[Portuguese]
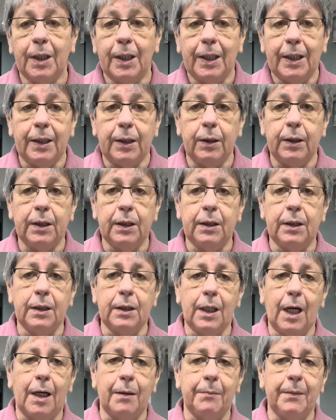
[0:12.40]

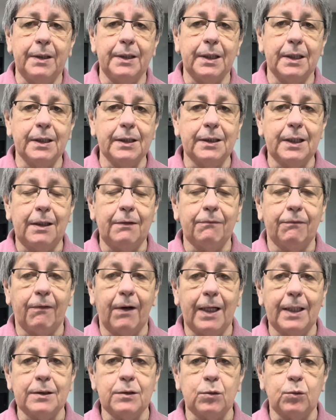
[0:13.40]
e amanhã tem
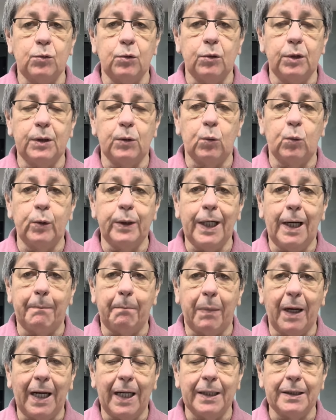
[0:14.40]
Vasco e
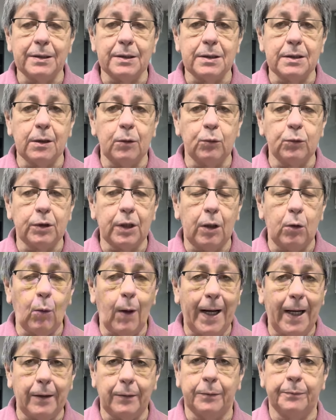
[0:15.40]
Cuiabá em São
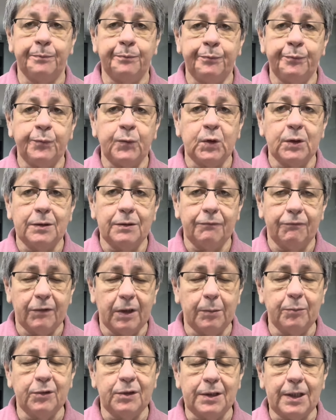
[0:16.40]
Januário.
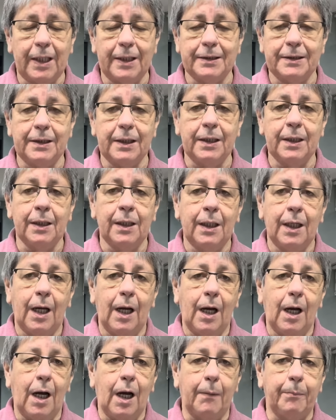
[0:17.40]
Vamos trazer
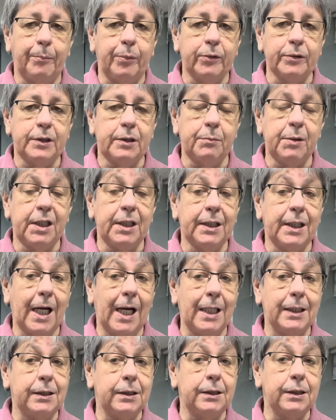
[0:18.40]
a
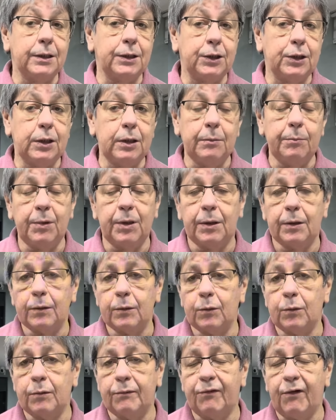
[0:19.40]
possibilidade de time
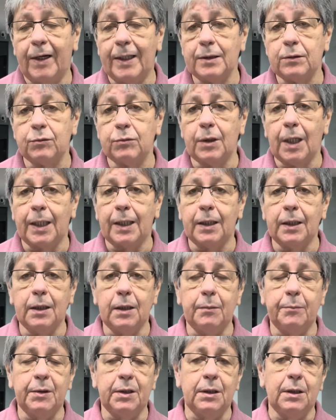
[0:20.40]
do Vasco da
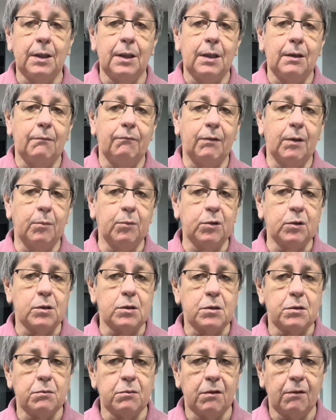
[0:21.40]
Gama,
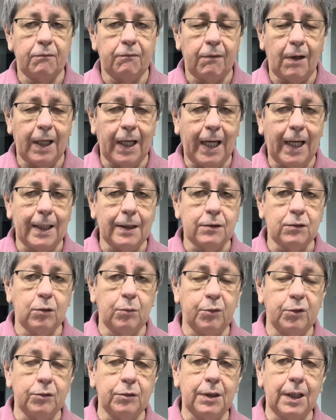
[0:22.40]
vamos falar
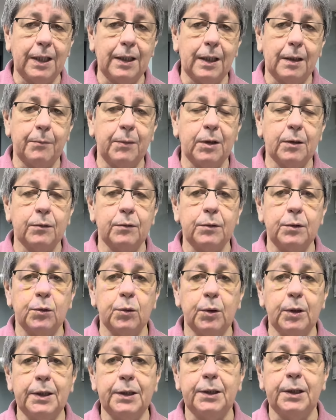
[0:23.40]
sobre o treinamento de
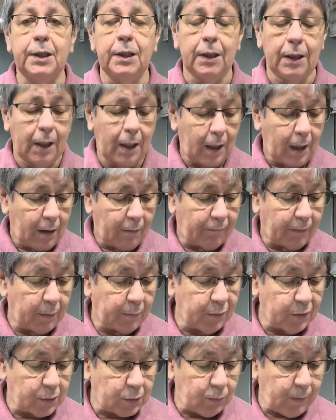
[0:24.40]
hoje,
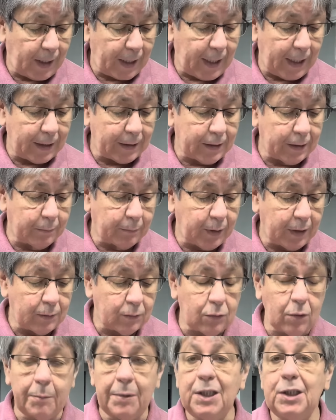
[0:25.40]
vamos falar também
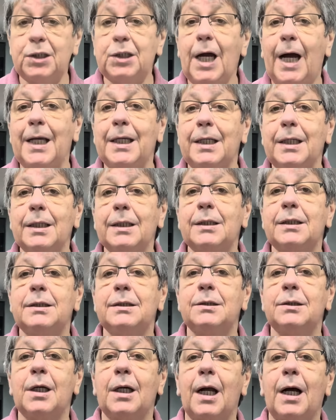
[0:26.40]
sobre Jair, que
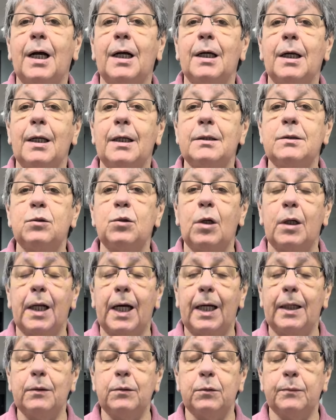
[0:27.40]
será relacionado